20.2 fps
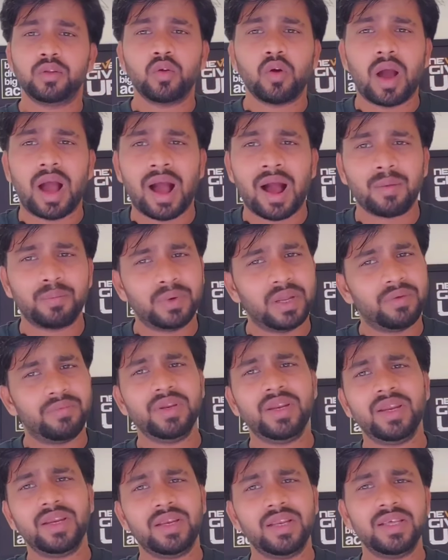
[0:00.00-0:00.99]
तो आप
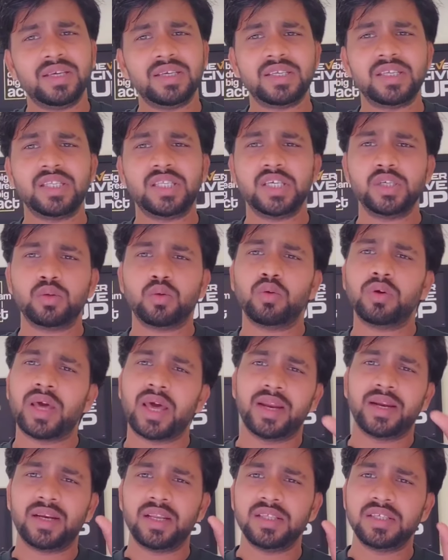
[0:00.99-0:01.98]
डेफिनेटली किसी चीज़ को
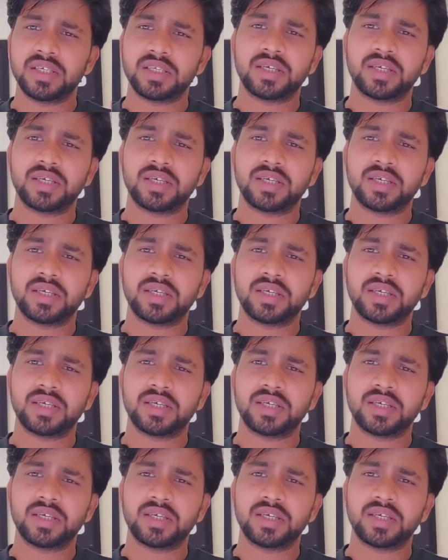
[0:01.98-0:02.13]
डायरेक्टली